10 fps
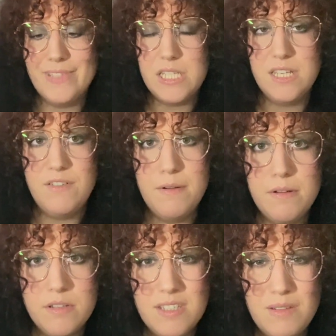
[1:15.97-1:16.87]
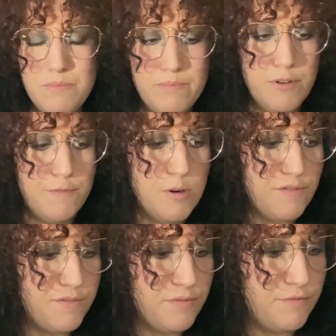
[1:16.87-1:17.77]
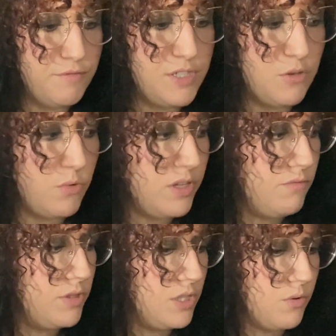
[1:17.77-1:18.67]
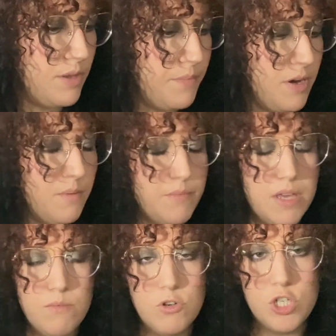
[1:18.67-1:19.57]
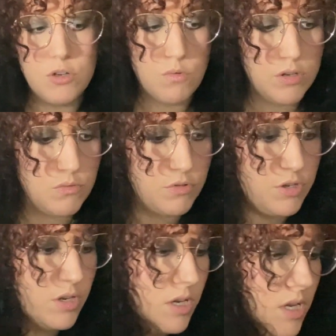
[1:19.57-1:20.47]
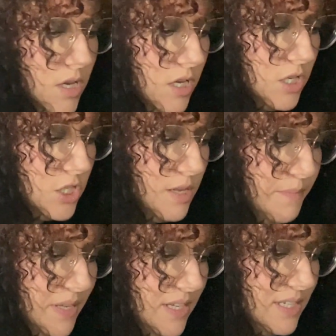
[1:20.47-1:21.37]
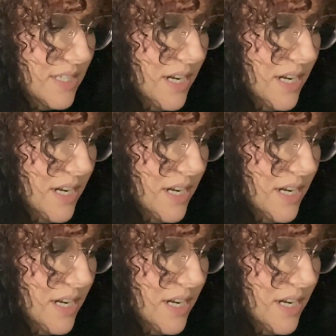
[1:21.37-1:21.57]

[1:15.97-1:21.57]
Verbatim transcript: Ça va, c'est bof bof. Vous y croyez ou vous y croyez pas, mais moi j'y crois donc... J'étais pas très à